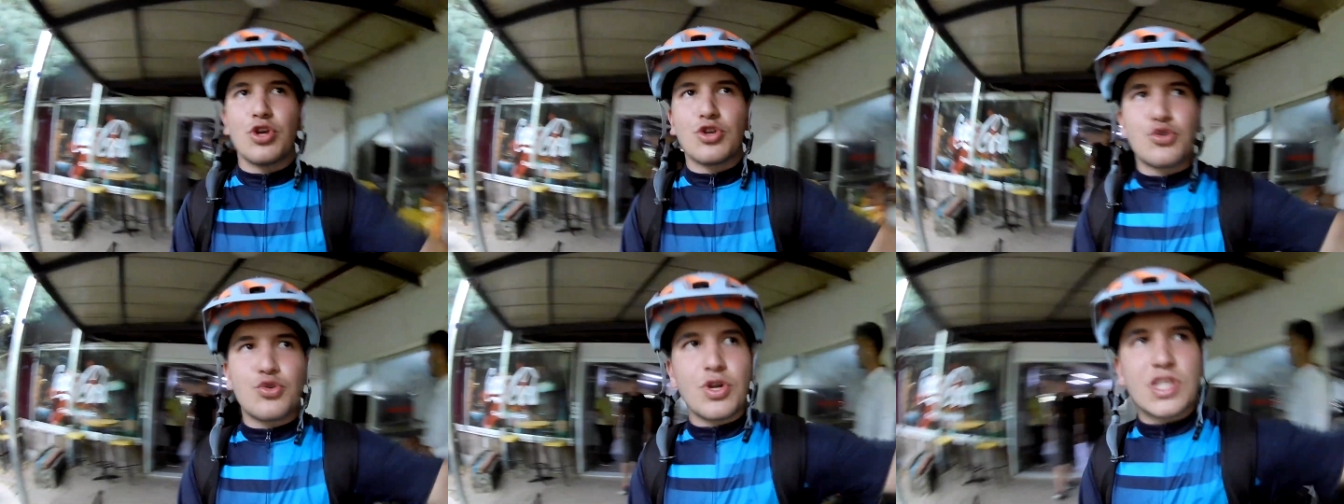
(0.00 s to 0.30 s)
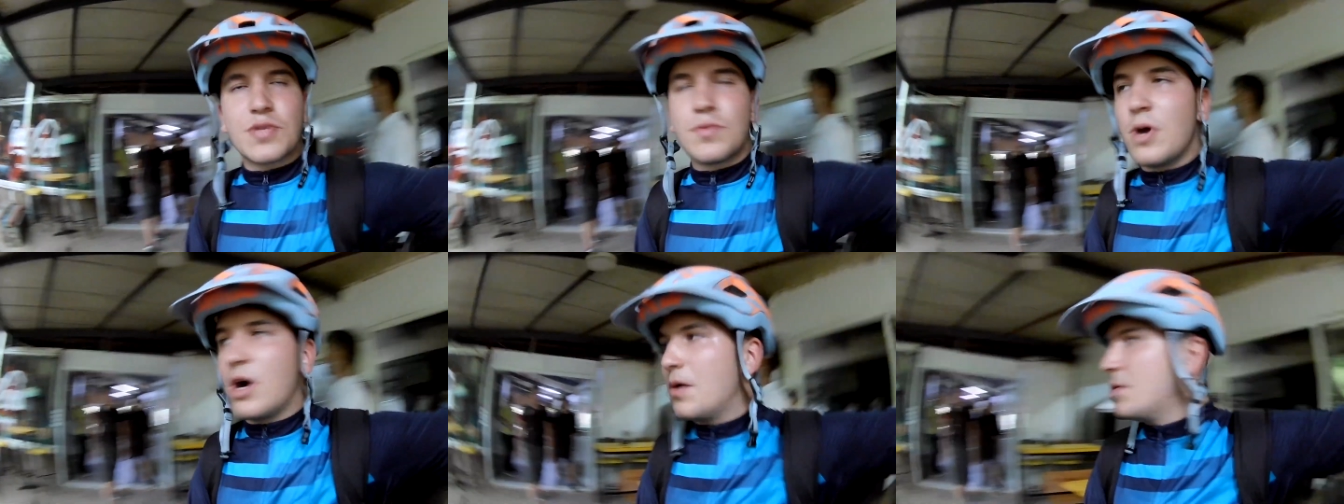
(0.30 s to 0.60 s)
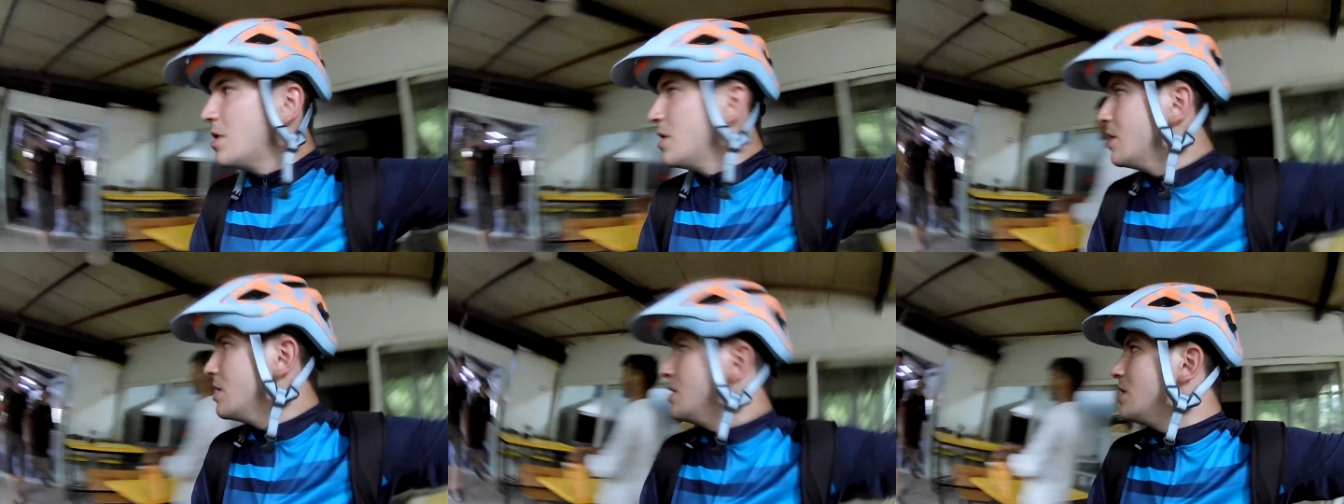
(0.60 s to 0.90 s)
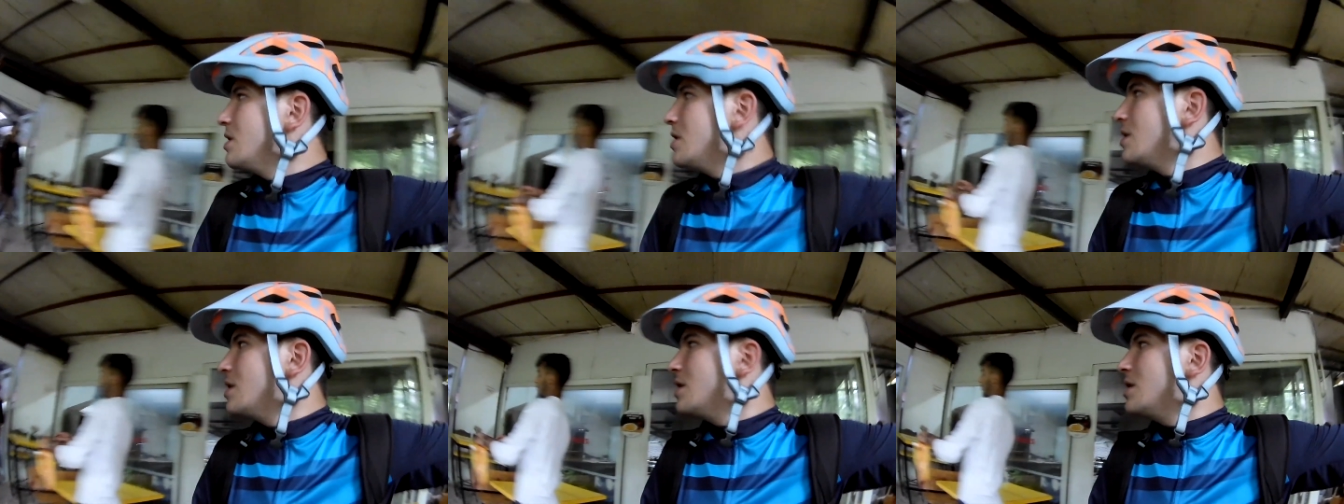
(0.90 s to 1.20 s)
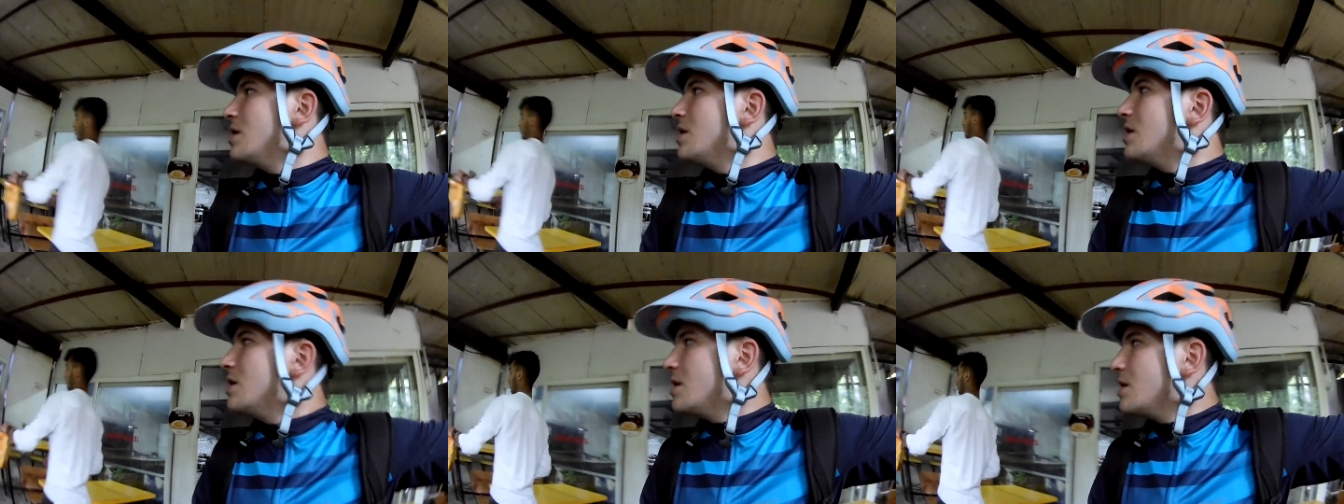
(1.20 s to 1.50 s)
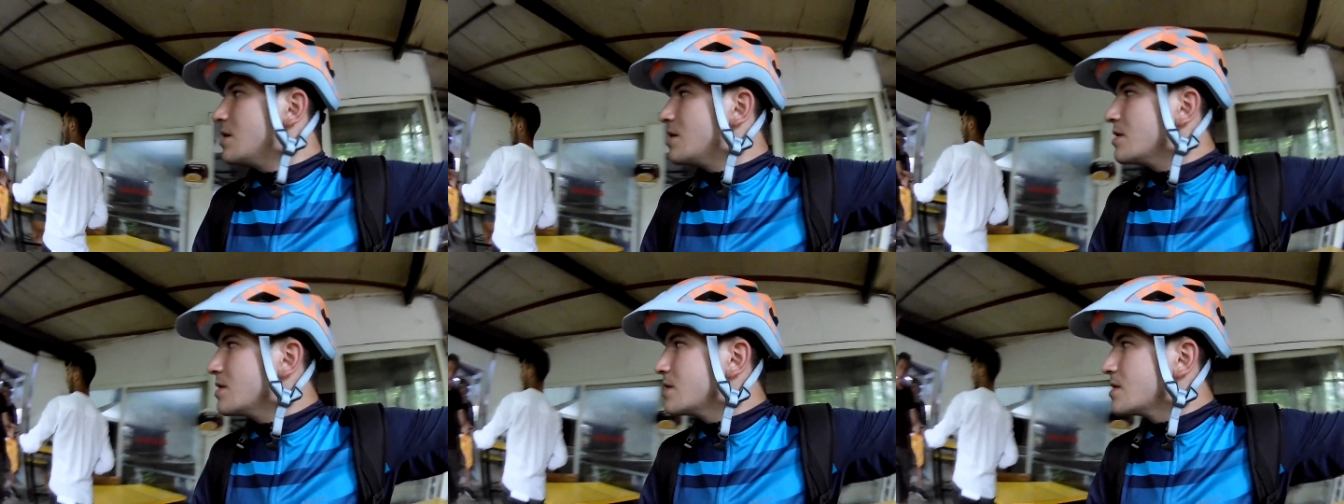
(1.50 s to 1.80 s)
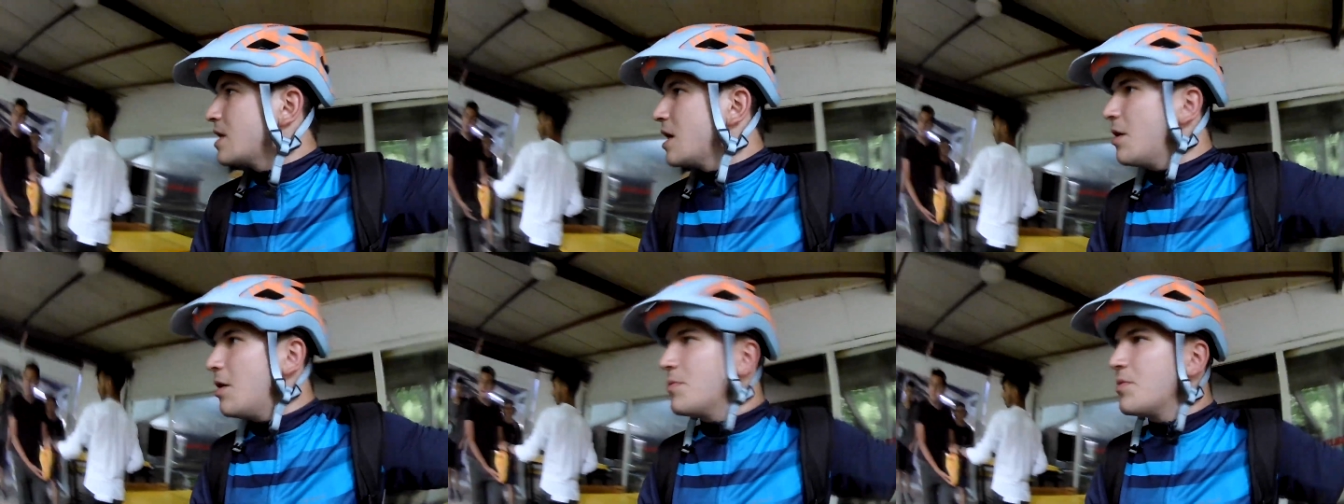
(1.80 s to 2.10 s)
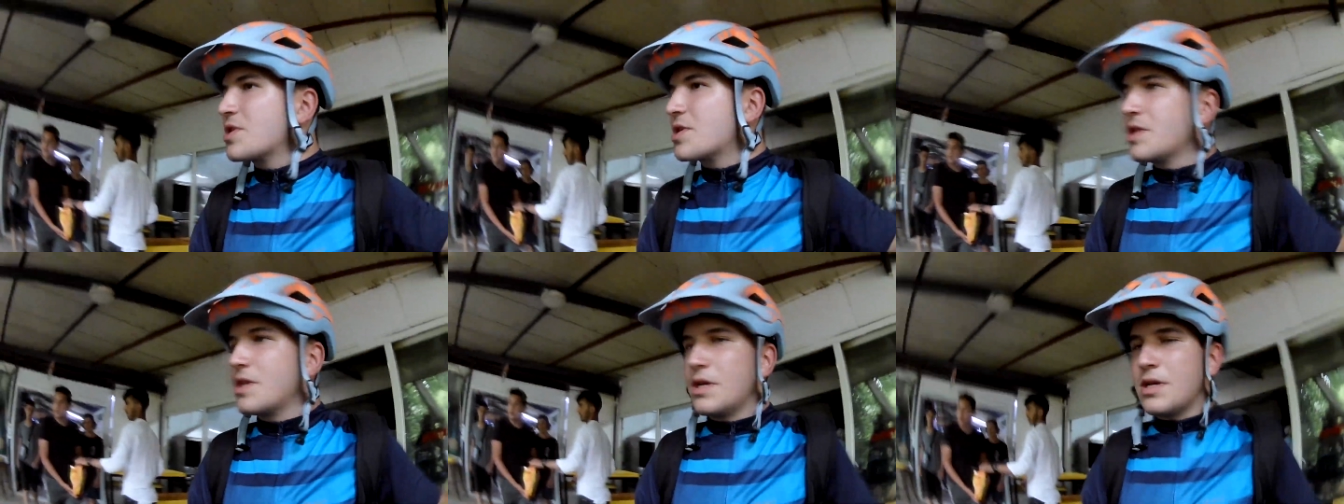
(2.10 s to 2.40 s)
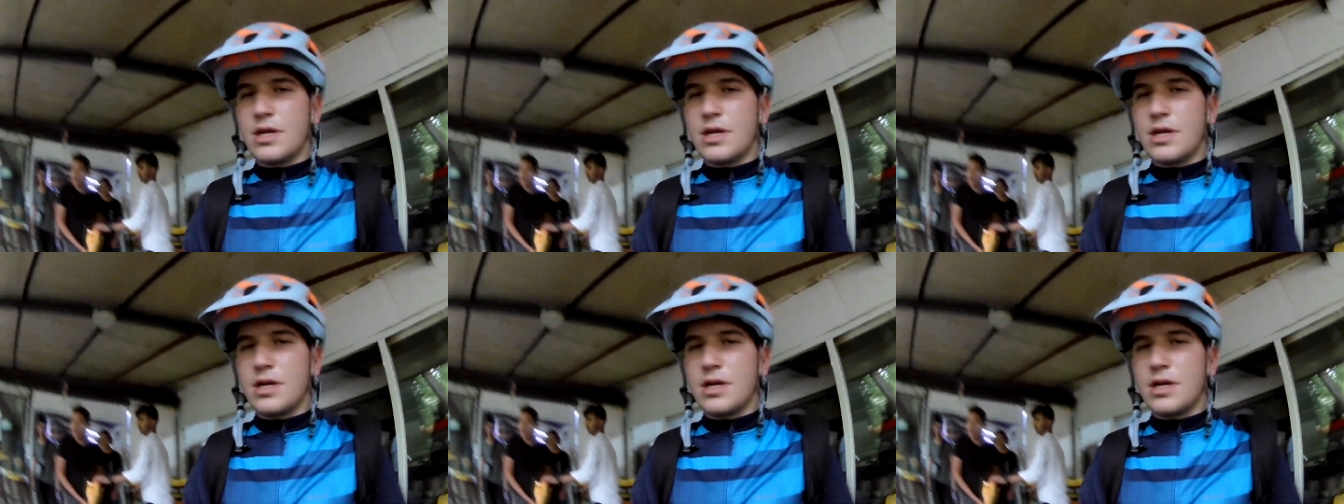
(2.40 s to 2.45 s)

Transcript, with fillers: da şurası mı abi? Evet evet orada. Tamamdır.